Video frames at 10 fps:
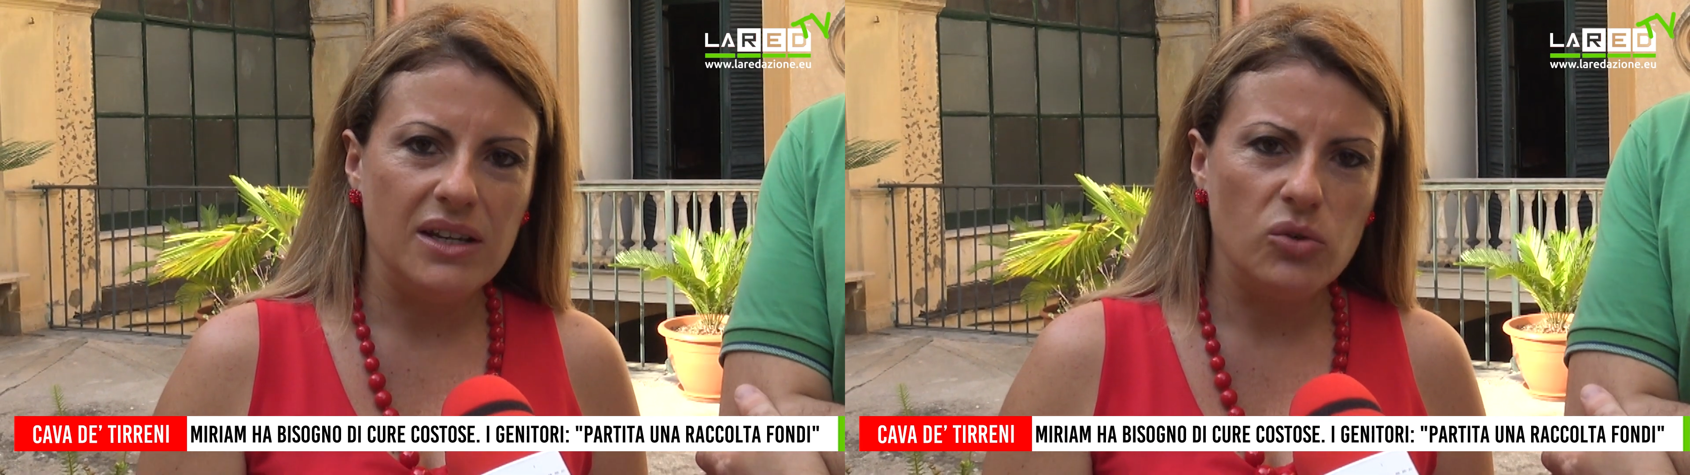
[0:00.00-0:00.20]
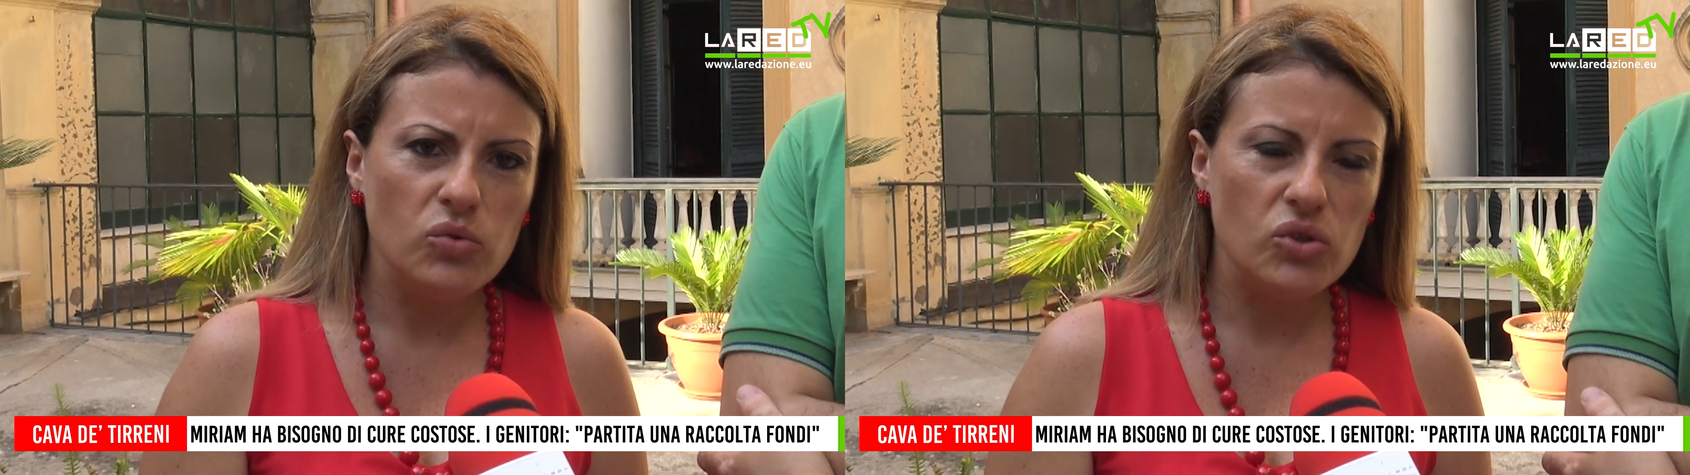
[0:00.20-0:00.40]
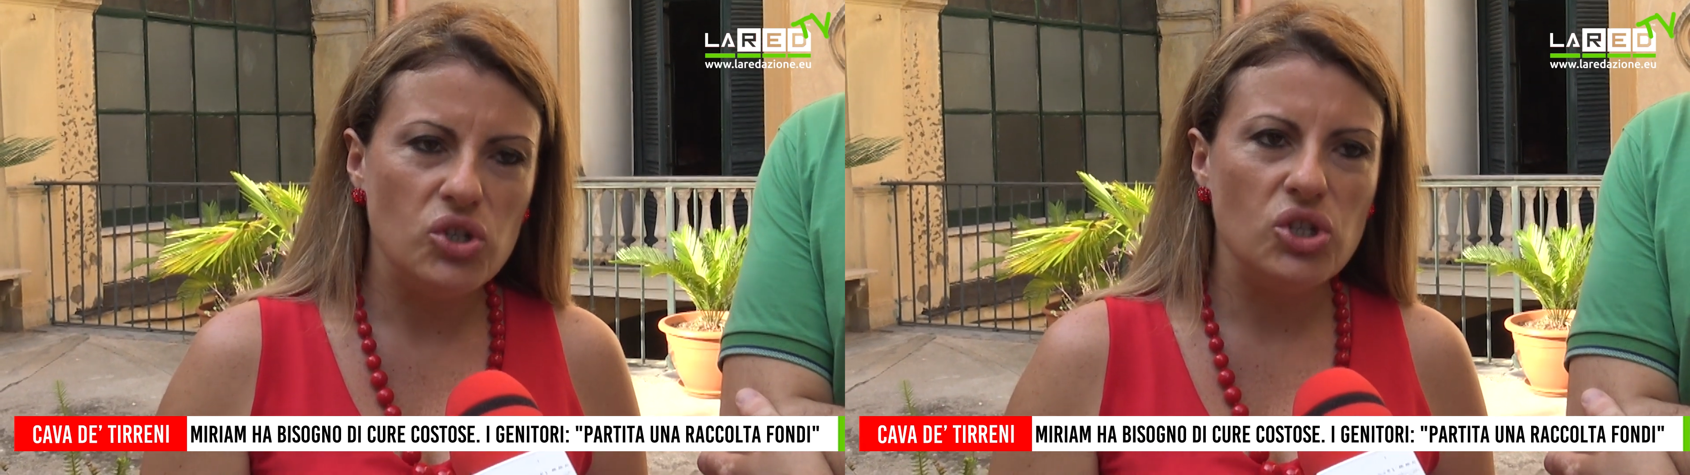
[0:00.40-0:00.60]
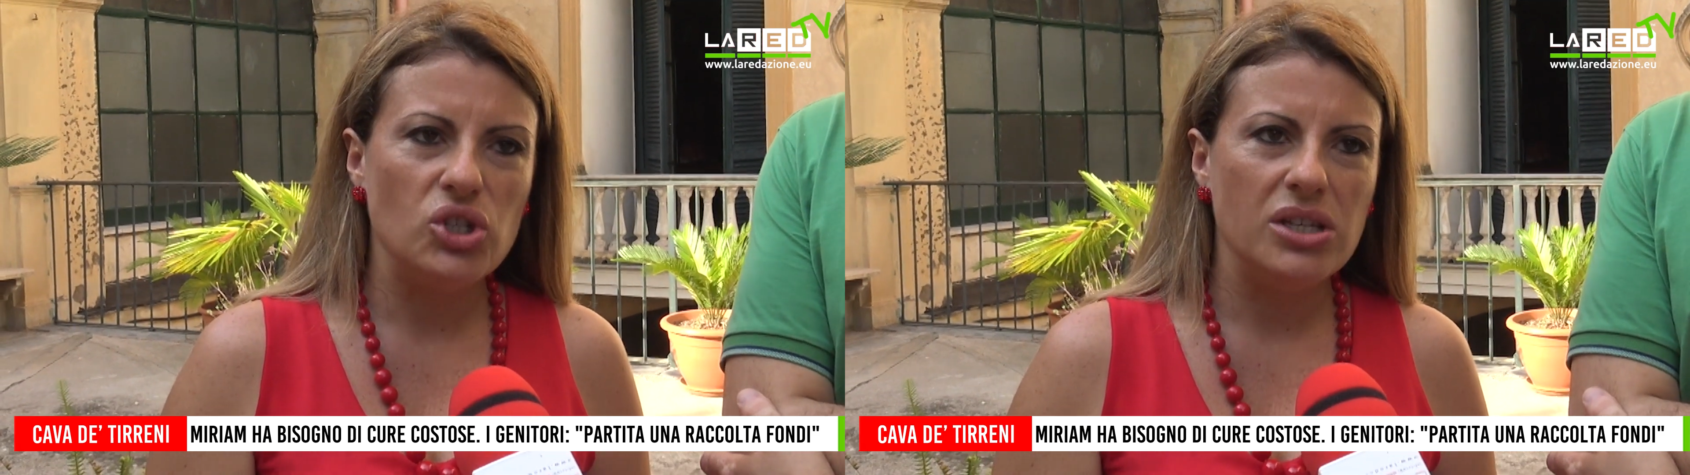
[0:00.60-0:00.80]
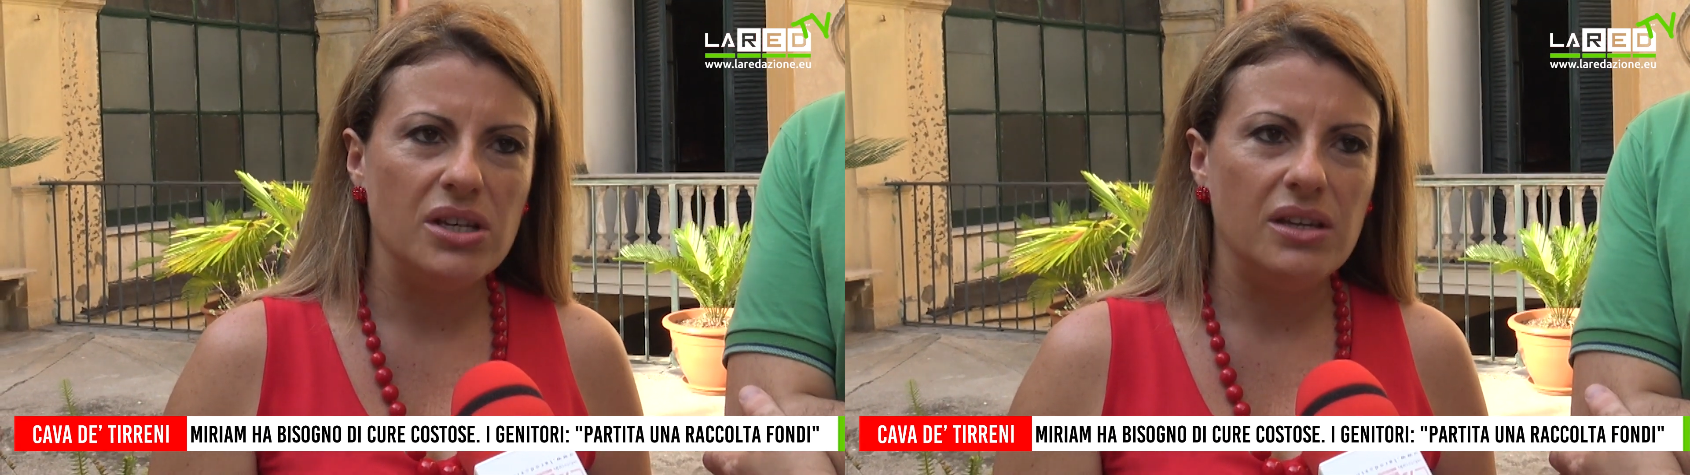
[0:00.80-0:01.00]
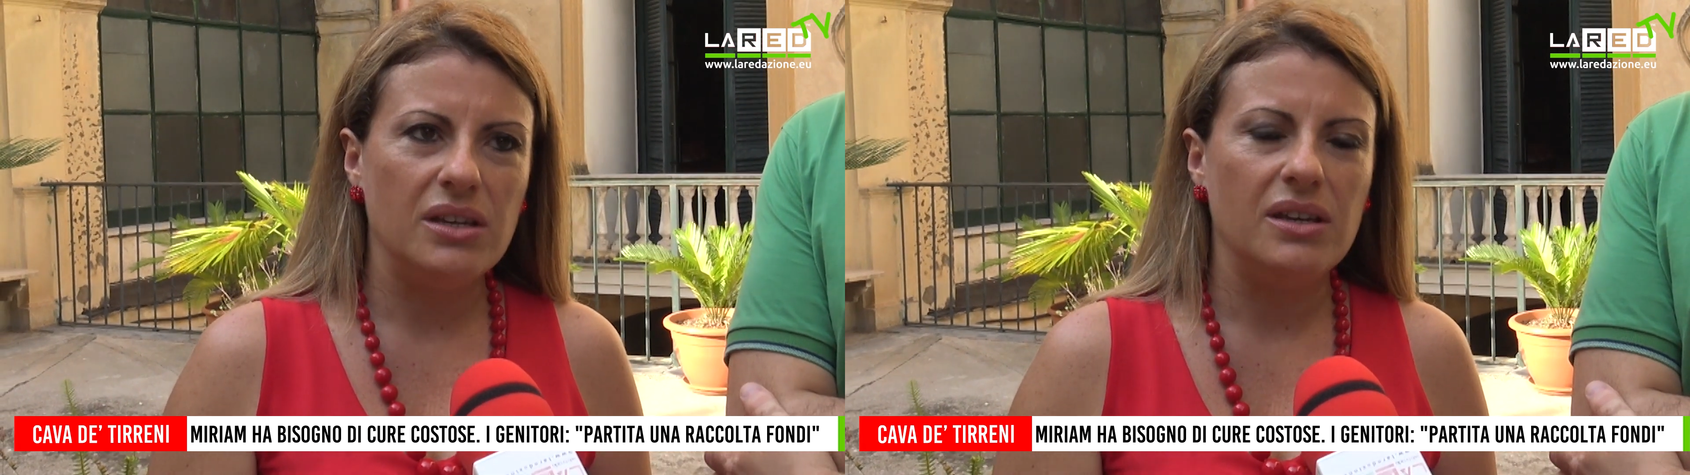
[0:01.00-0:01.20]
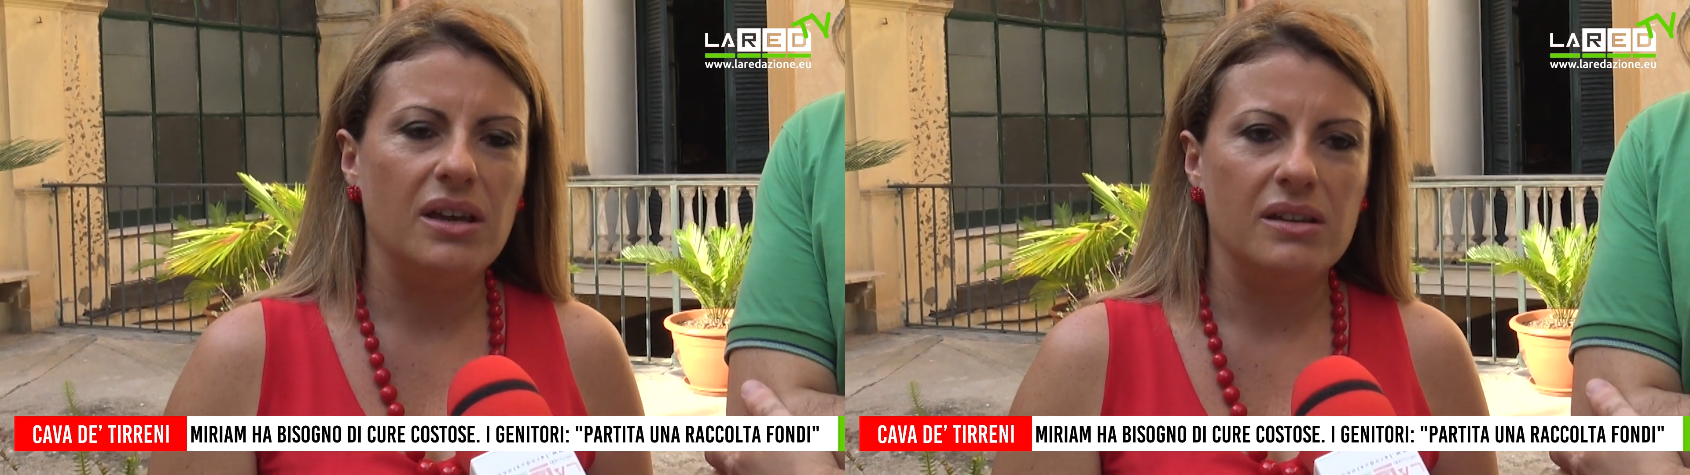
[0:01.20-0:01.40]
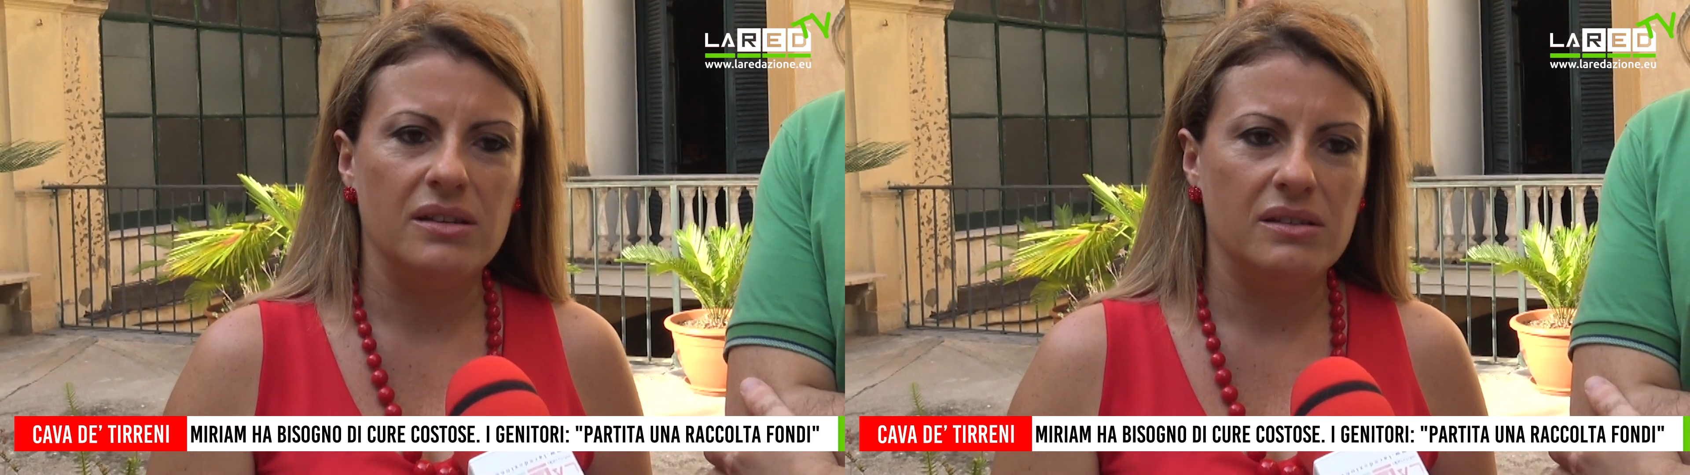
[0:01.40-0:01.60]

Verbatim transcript: chirurgici eh,